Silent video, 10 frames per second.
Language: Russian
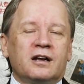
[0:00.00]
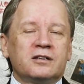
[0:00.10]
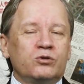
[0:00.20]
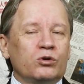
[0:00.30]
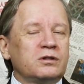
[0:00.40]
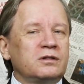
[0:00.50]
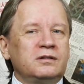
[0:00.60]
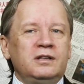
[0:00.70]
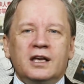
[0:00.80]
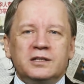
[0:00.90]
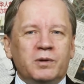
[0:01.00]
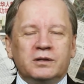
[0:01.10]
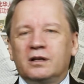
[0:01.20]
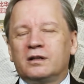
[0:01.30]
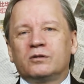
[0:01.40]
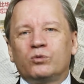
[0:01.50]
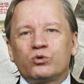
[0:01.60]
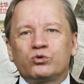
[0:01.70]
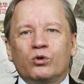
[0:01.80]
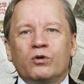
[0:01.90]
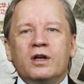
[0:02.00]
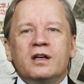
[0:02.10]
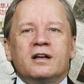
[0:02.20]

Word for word: растет, несмотря на то, что